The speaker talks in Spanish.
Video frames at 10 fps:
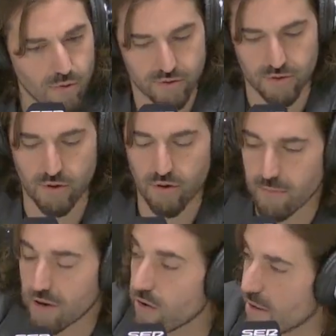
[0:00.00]
Pues eh,
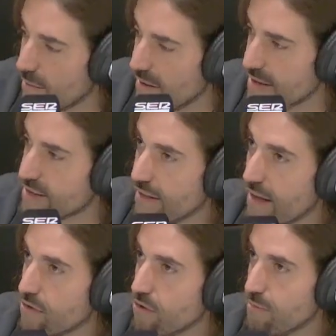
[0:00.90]
no me acordaba de este
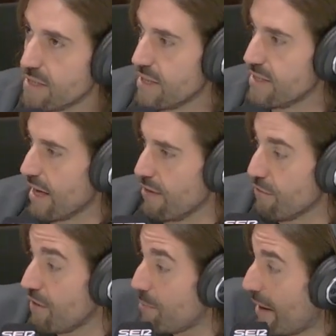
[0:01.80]
dato. Me estáis
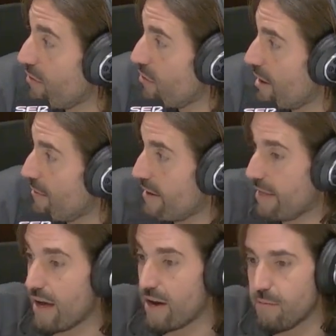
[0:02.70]
dejando flipando, pues la
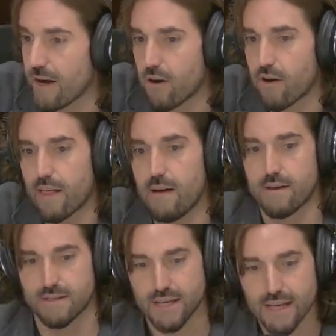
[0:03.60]
verdad. Andrés Suárez. me
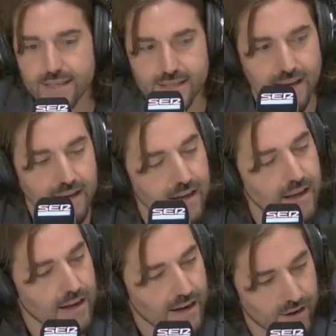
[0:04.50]
acordaba, sí. Andrés
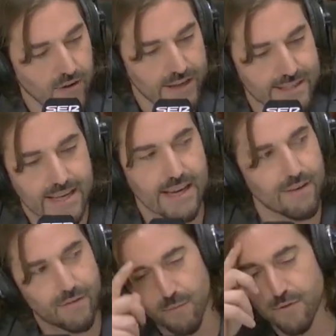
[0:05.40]
Suárez. Creo que sí,
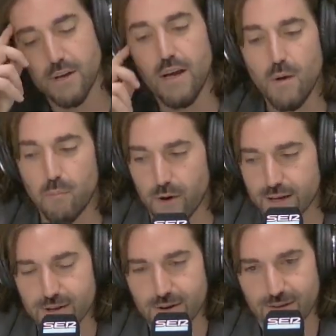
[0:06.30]
que fuimos.
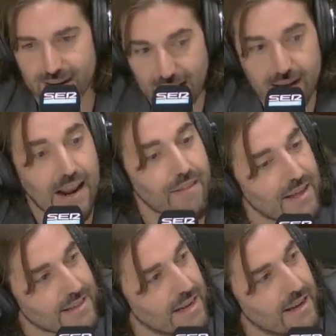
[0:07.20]
Por eso. Cuando te
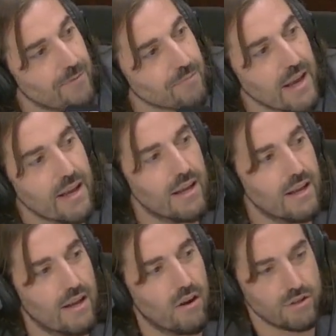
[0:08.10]
dan la ¿eh? noticia,
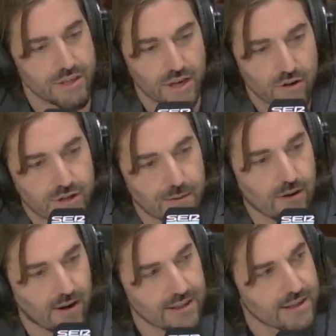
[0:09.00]
¿cómo te quedas? Oye, si lo sé,
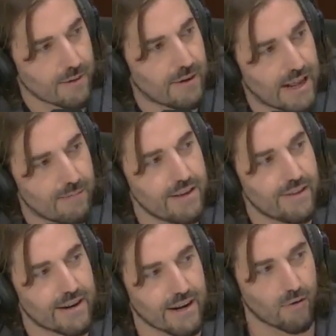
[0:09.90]
vengo antes. Qué
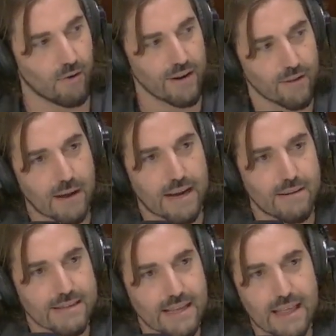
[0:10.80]
maravilla de recuerdo me
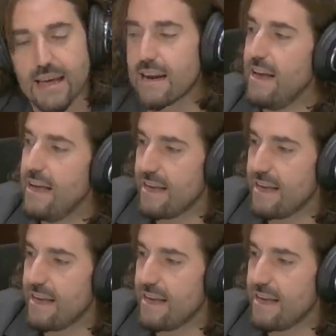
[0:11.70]
acabas de dar.